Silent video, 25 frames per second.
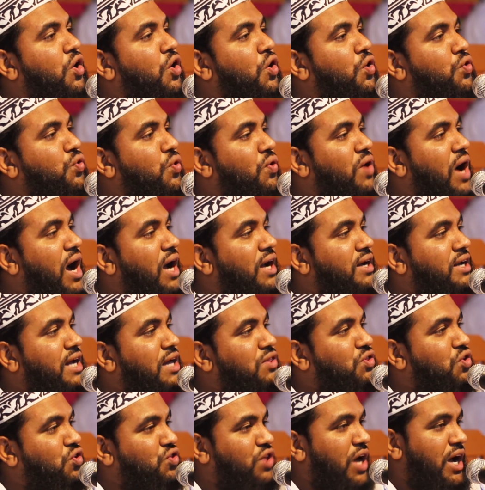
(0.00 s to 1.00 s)

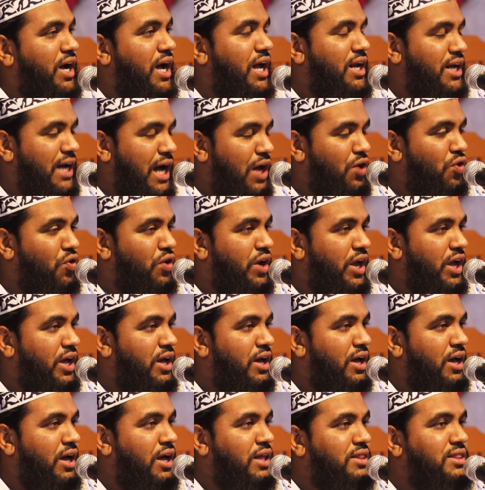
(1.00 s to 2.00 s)
রোগাক্রান্ত থাকার কারণে
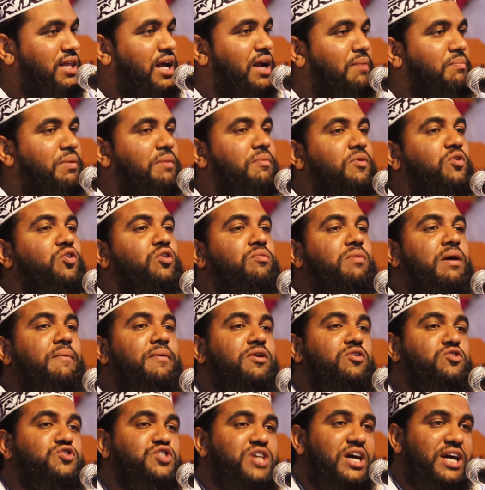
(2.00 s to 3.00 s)
তারা
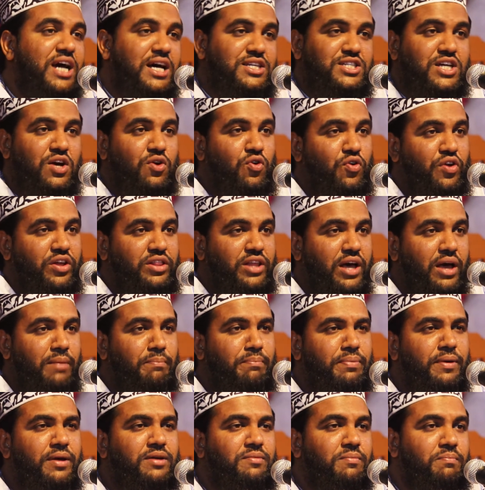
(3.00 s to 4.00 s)
বিভিন্নভাবে রোজা কাজা করে দেয়
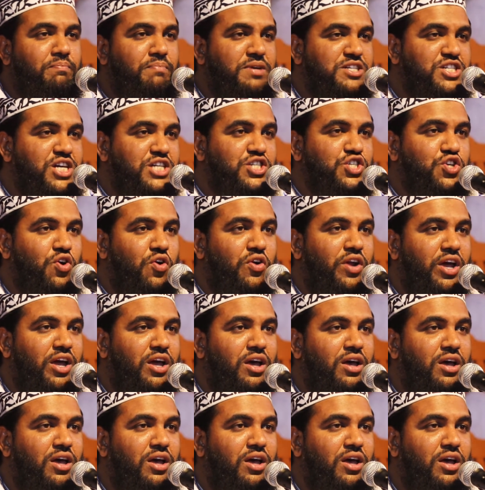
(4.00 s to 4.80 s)
বিশেষ করে